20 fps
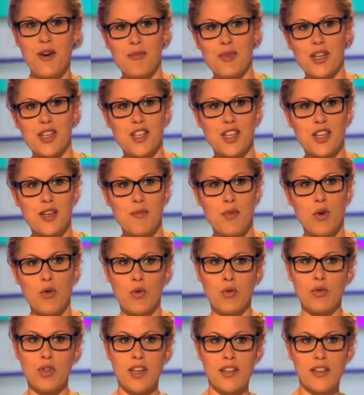en Belgique, mais
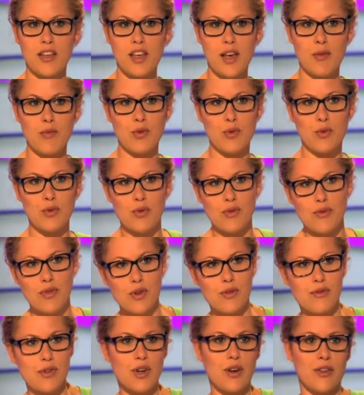on a des camions de
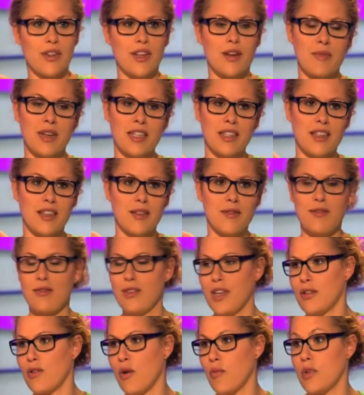vélos volés en Allemagne qui
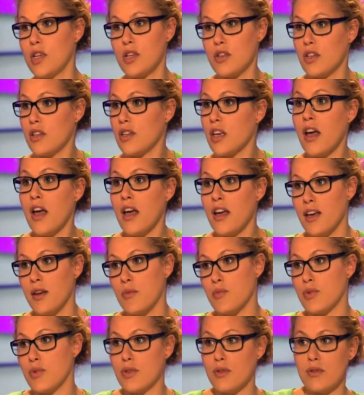viennent en Belgique,
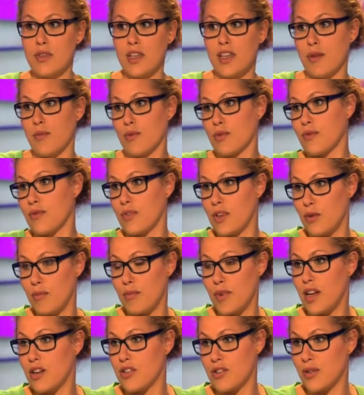et puis euh, des camions de vélos
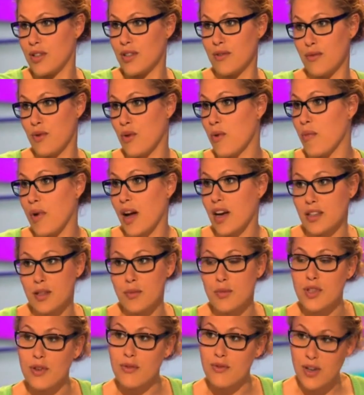belges qui vont, ah par
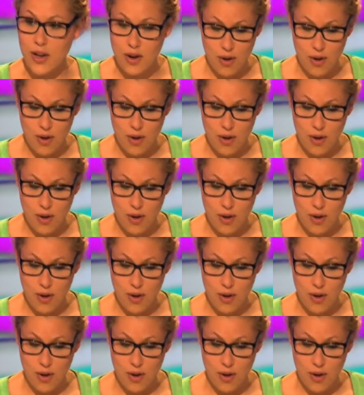exemple, qui sont